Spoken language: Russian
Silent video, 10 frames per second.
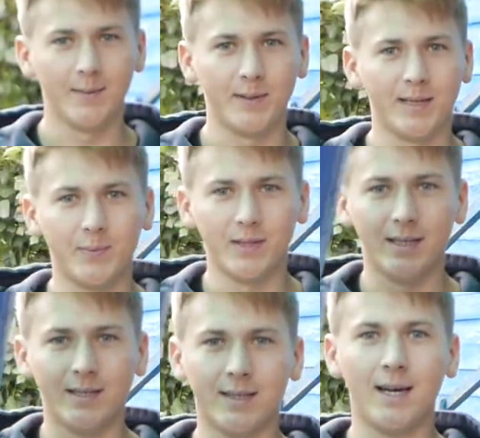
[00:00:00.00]
Я прибыл
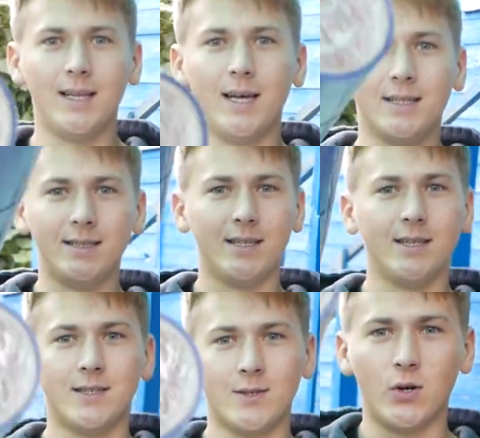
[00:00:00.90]
из
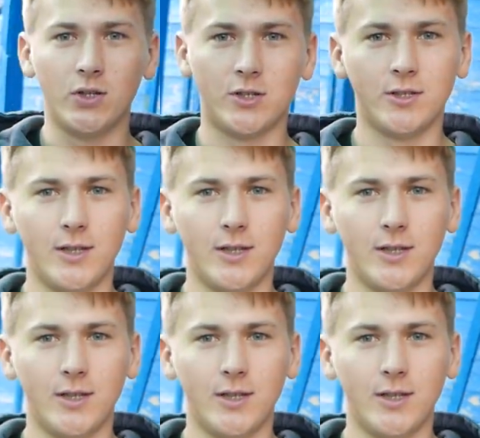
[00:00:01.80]
галактики скотч.